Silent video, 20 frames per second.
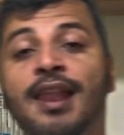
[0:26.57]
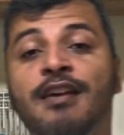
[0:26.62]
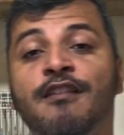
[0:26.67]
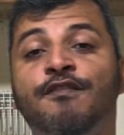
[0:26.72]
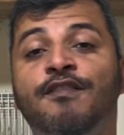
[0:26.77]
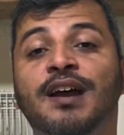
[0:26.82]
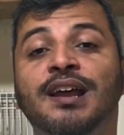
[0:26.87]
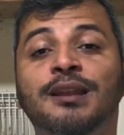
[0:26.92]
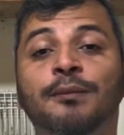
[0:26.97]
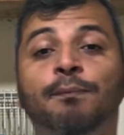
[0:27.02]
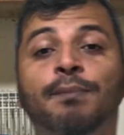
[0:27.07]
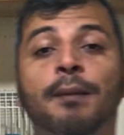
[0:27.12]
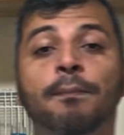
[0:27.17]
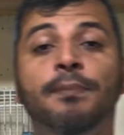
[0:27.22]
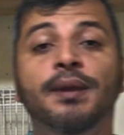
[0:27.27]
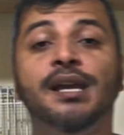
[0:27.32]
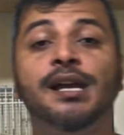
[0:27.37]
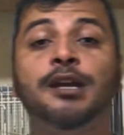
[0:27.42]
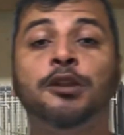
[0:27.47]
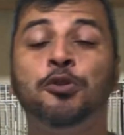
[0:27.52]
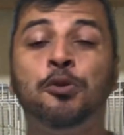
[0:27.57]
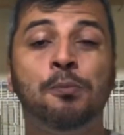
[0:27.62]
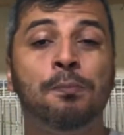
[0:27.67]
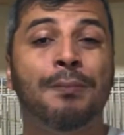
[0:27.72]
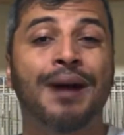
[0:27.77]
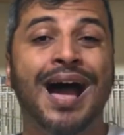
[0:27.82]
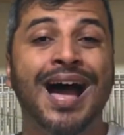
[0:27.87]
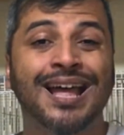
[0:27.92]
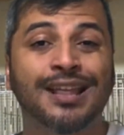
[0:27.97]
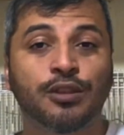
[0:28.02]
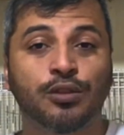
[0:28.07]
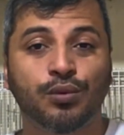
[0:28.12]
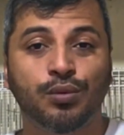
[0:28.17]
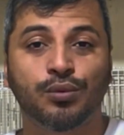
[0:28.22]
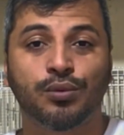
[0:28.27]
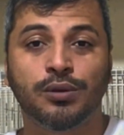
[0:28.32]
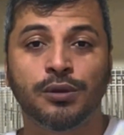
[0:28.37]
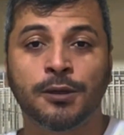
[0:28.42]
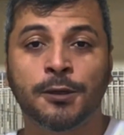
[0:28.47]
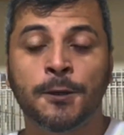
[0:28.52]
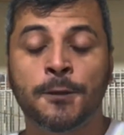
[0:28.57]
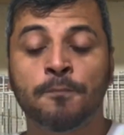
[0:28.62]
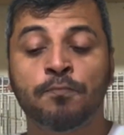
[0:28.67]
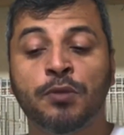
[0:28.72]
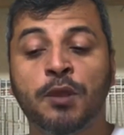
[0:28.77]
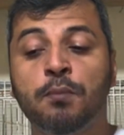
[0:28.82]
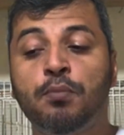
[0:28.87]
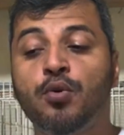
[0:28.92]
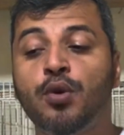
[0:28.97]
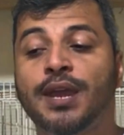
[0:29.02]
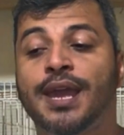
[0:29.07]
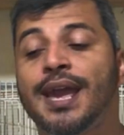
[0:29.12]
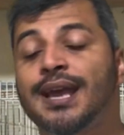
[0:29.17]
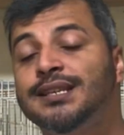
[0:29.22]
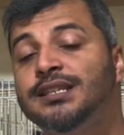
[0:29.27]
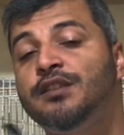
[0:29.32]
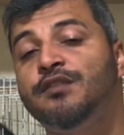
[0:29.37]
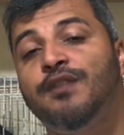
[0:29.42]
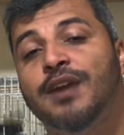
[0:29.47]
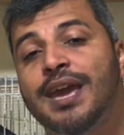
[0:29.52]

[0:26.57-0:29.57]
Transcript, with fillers: levar ele para beira do mato, porque às